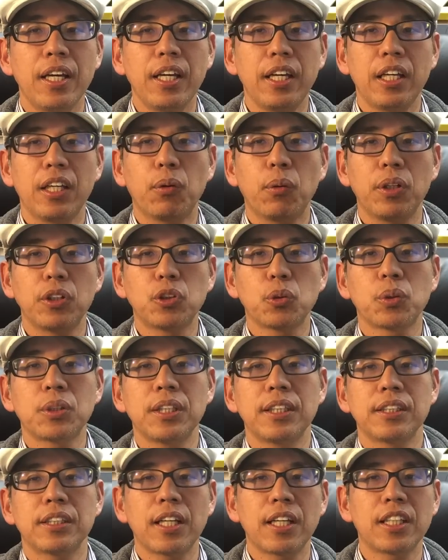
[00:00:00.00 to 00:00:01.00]
えこれ挑
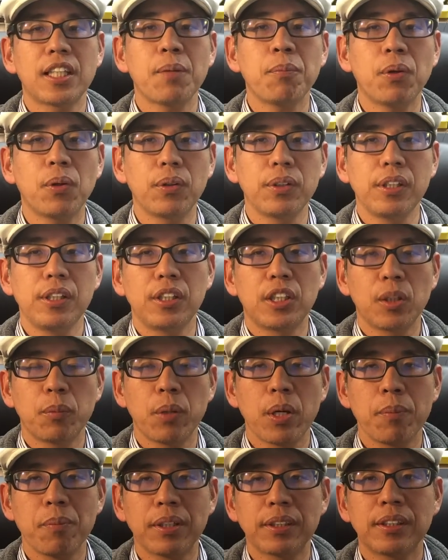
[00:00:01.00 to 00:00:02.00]
戦されてもいいと
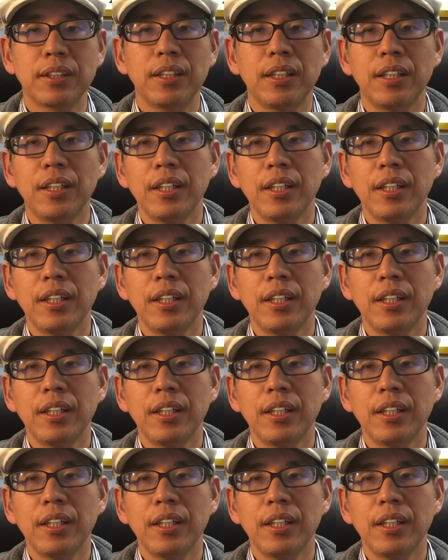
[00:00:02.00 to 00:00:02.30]
思います。